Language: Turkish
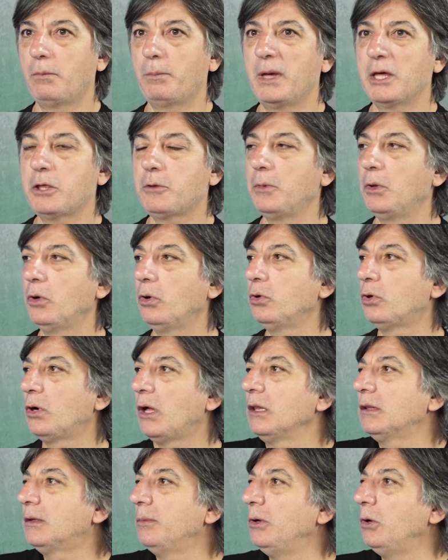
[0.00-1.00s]
ya açısından. 5 milyon euro
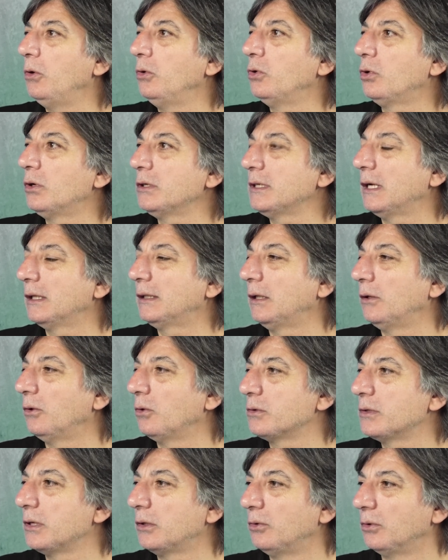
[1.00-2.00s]
6 milyon euro zaten
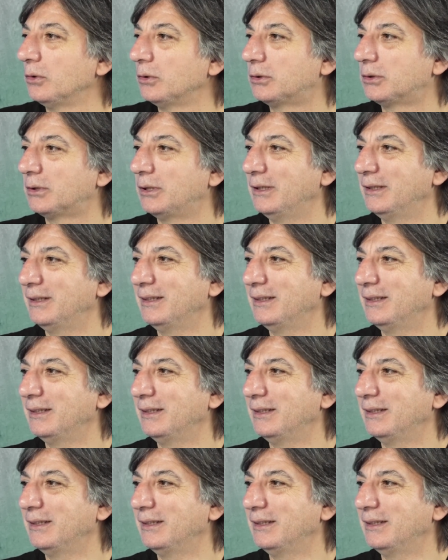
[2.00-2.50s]
olsa Yani olur. hiçbir